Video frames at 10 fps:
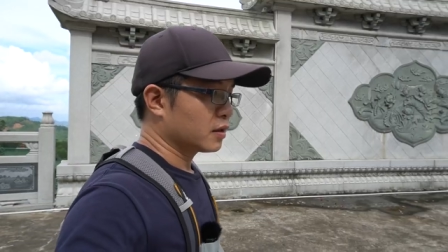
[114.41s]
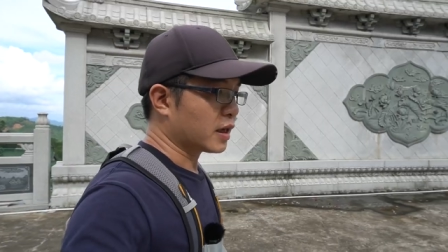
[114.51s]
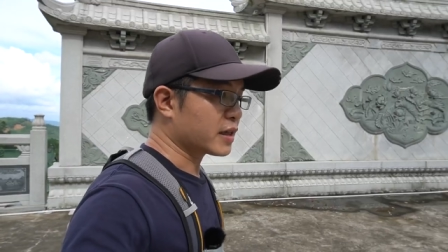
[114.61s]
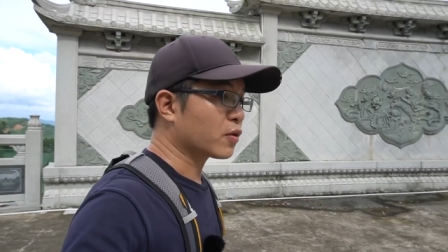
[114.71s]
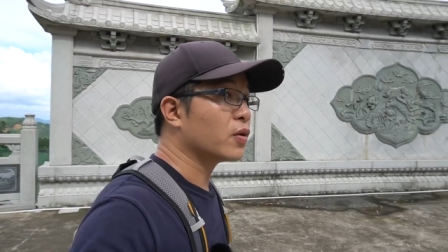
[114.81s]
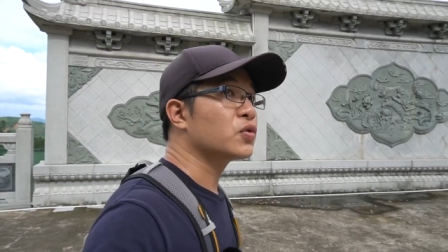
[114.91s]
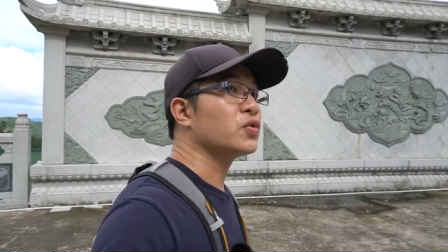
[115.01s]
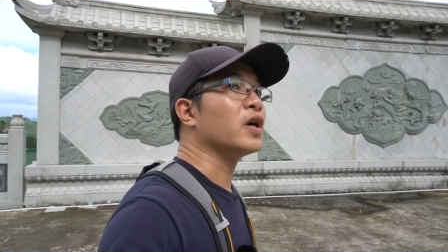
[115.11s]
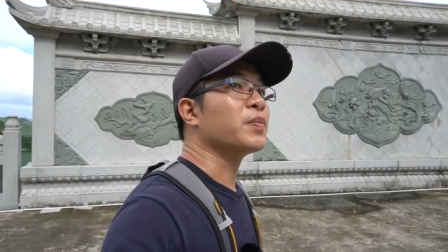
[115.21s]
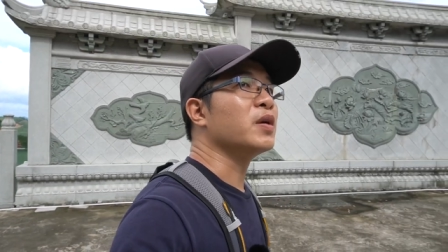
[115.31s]
它在过
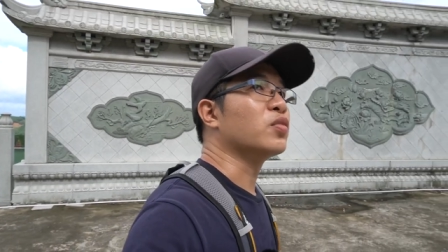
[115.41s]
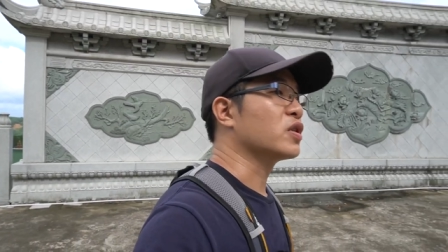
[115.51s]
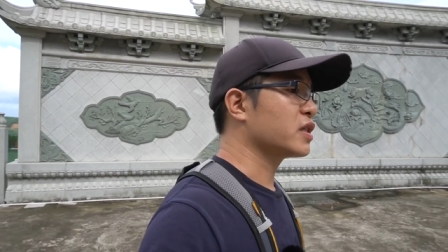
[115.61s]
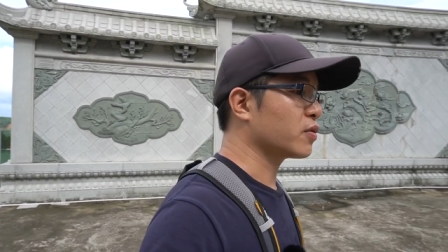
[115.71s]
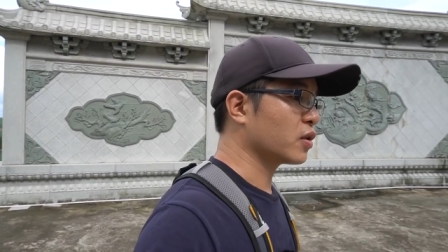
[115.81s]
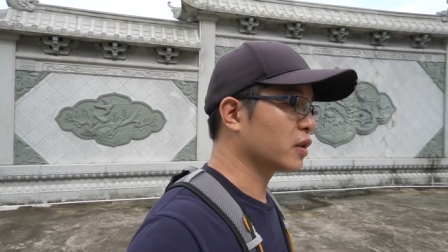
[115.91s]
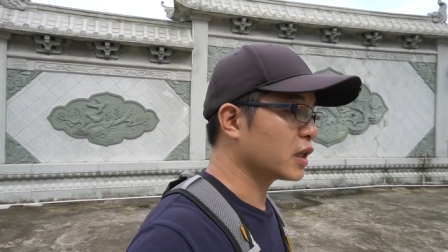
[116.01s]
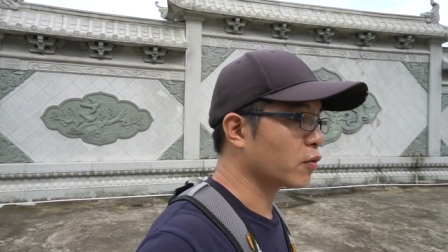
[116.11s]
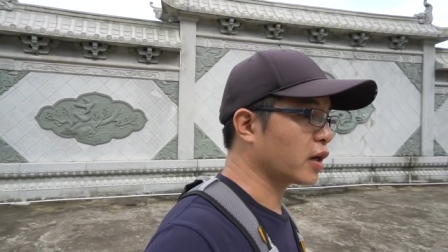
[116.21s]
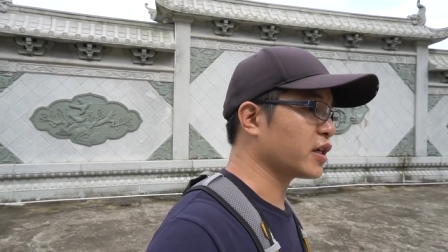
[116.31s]
去啊，并不是叫做
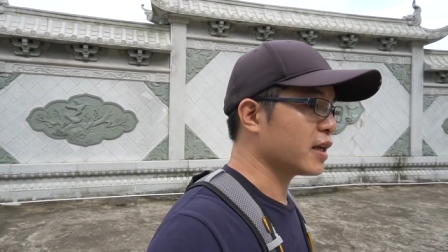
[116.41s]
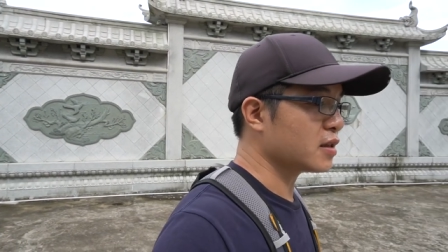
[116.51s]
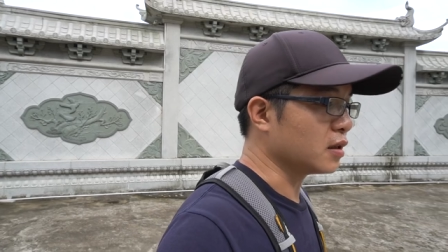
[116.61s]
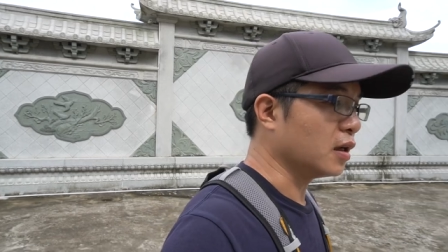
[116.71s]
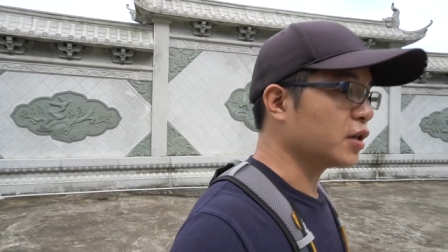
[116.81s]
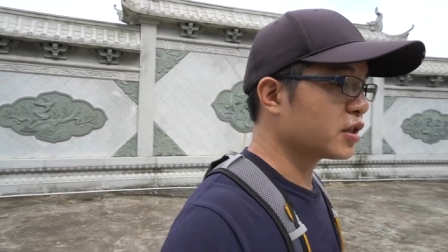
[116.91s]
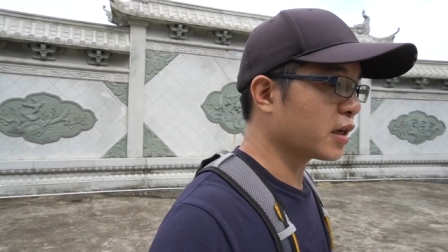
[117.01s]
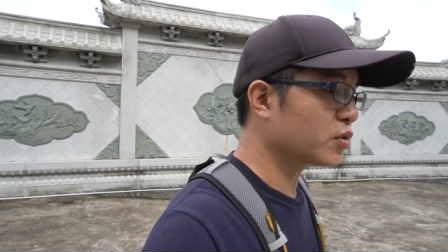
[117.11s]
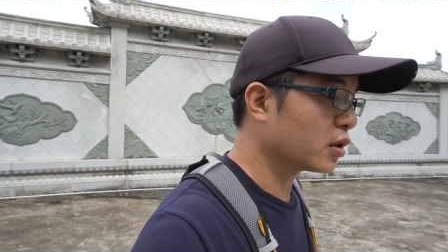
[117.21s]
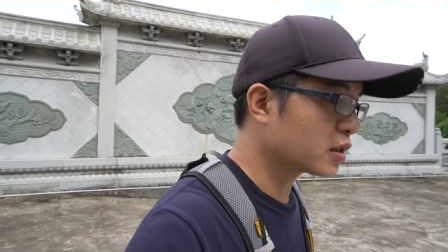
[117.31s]
定光禅寺，而是
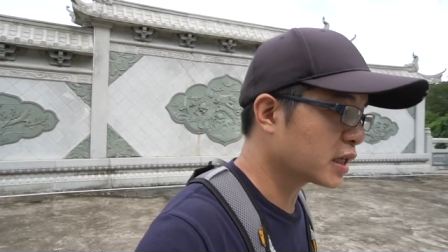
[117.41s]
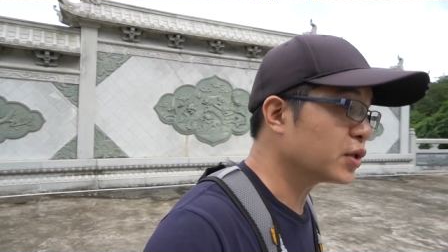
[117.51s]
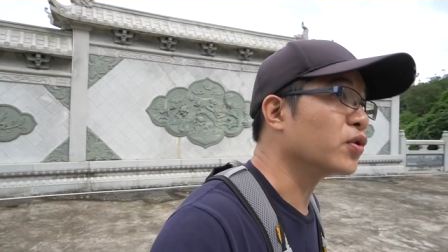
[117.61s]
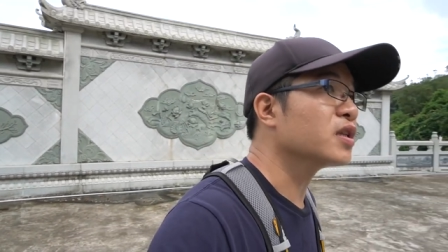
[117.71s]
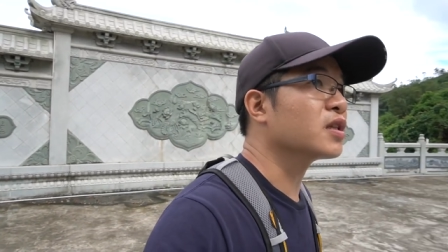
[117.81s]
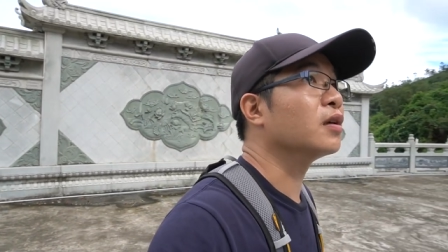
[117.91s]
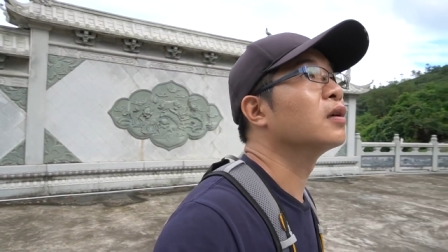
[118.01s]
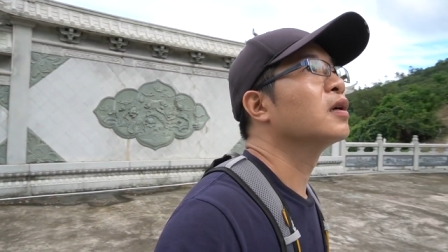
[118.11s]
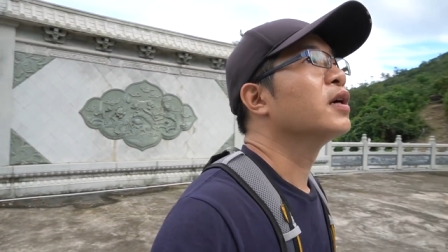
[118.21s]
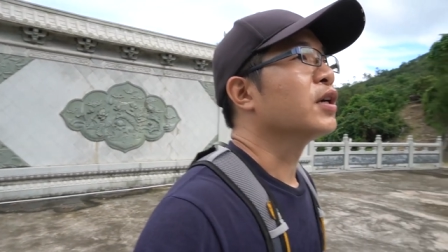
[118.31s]
叫做青云寺，
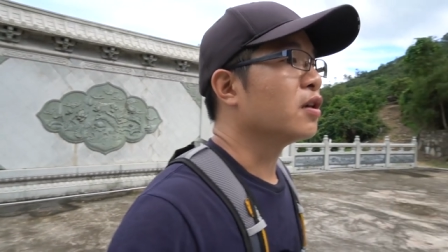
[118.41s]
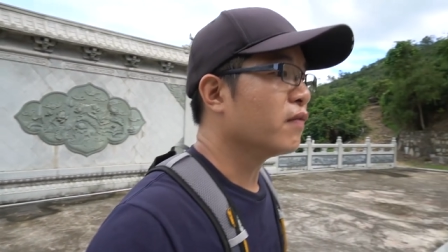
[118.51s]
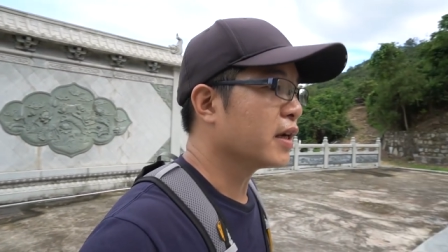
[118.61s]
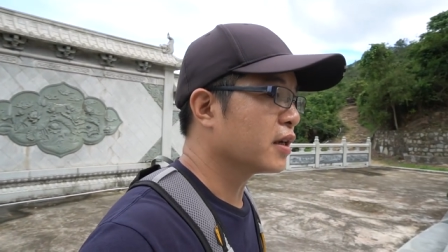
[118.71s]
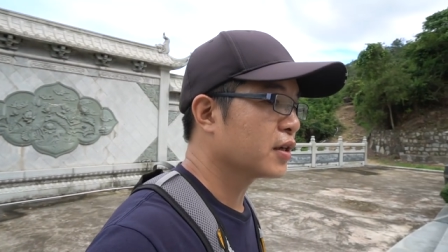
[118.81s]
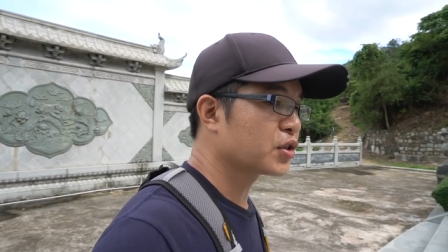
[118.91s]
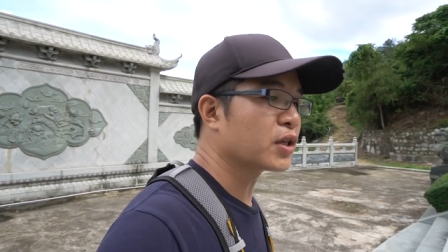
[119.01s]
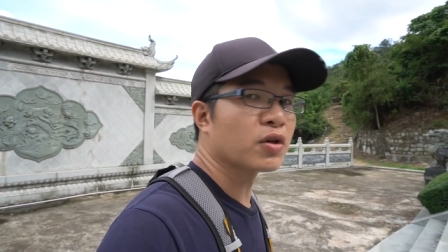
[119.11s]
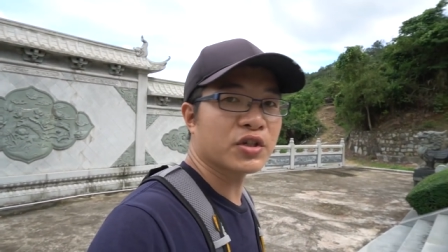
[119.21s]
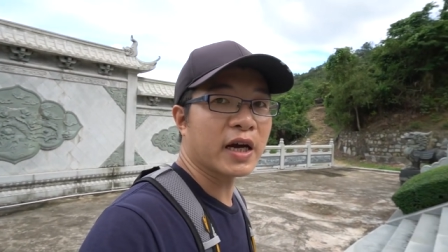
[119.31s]
因为这
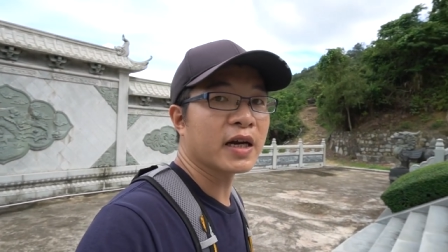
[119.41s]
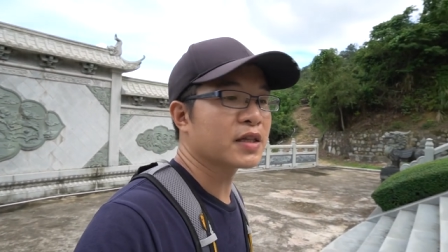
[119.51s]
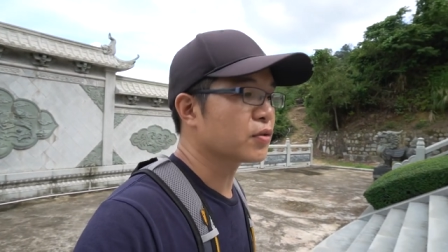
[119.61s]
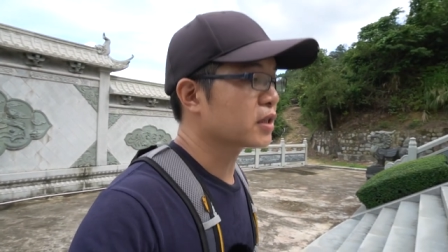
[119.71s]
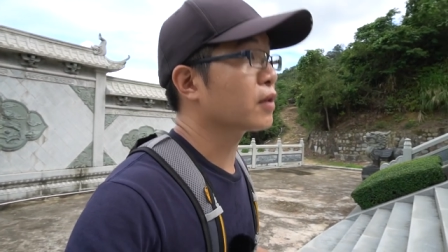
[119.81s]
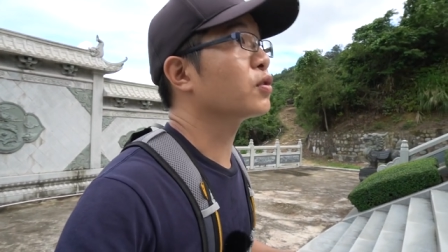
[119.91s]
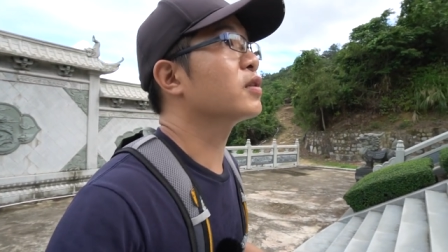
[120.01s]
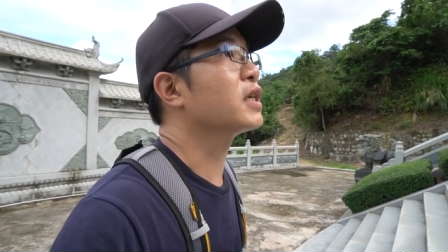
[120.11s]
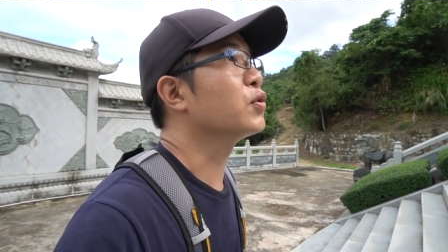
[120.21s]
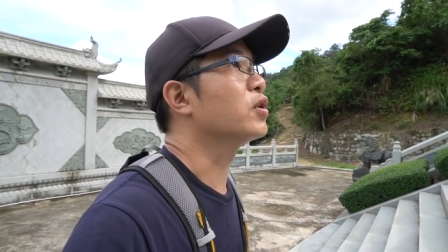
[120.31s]
座山呢，就是叫做
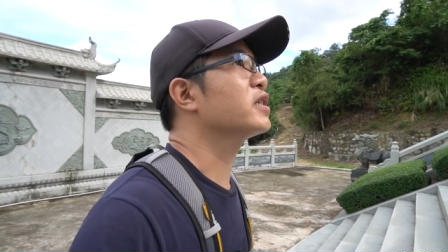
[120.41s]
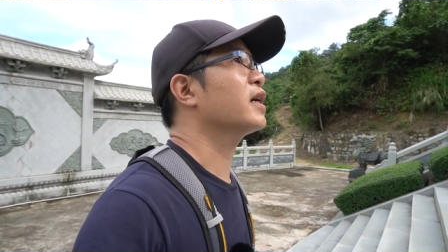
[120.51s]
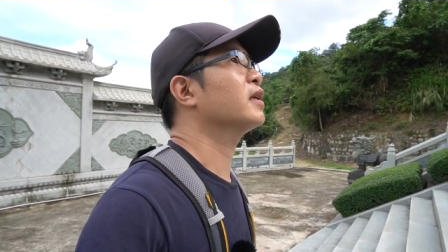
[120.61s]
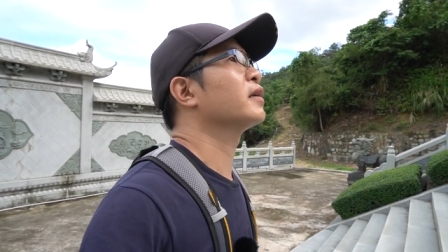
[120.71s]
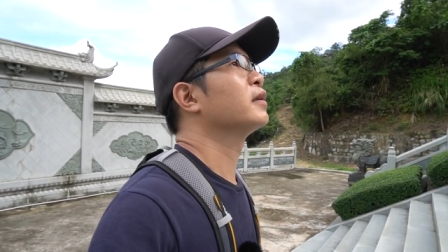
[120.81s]
青云山。